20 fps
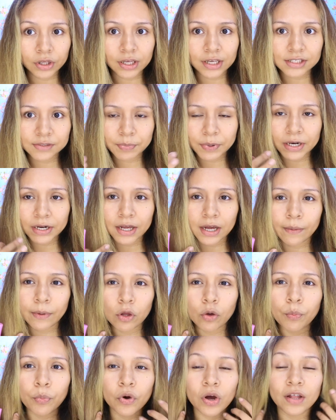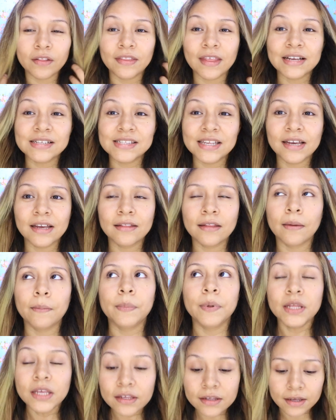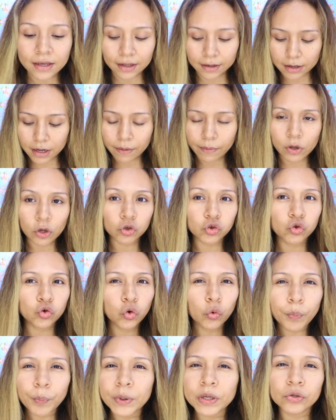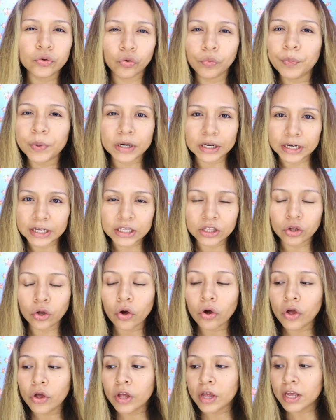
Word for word: que es para el cabello porque te hace que te brille el cabello súper, súper lindo.